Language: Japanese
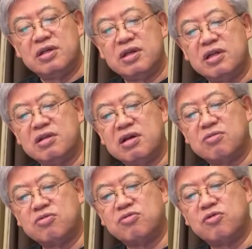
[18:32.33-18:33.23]
で、現
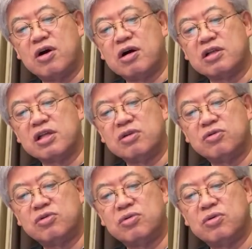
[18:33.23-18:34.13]
代国語は赤点
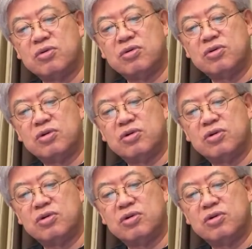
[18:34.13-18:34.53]
の人、